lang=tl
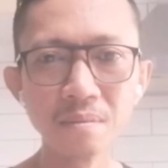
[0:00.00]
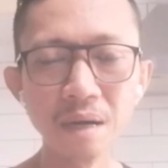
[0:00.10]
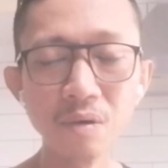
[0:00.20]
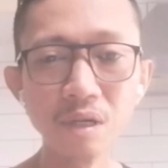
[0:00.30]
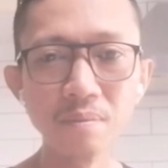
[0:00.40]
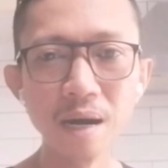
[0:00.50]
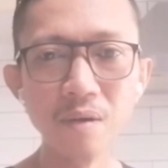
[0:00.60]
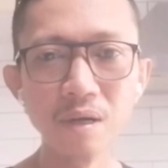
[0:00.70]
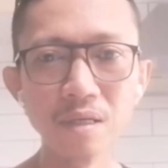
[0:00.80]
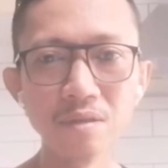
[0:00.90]
bawal na
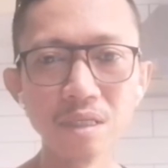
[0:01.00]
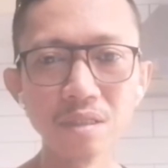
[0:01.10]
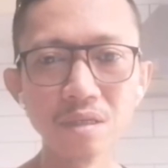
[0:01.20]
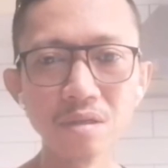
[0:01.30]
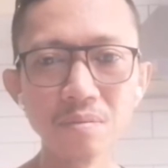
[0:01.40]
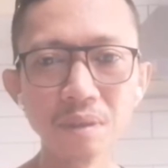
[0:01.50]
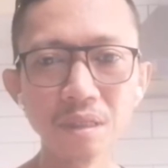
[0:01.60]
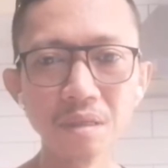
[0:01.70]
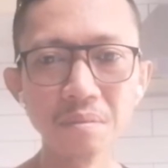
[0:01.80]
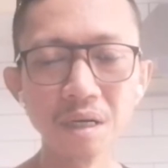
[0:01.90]
bawal yun dito,
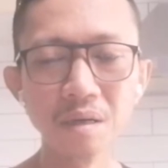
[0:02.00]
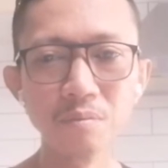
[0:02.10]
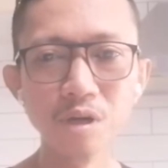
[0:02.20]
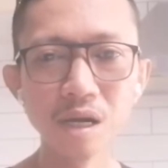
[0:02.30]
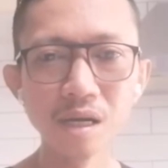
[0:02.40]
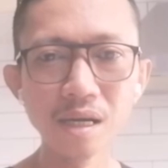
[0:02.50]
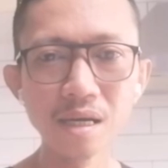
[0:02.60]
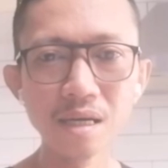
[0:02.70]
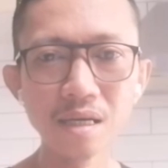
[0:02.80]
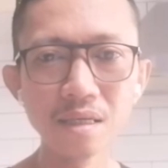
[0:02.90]
pati yung mga
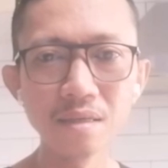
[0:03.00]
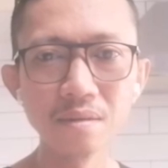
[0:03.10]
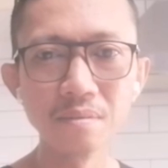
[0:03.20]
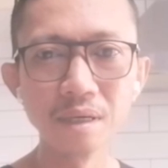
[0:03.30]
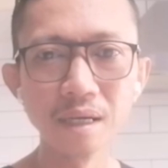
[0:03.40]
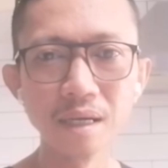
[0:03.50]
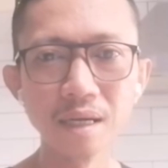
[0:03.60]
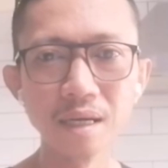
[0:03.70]
bulaklak, mga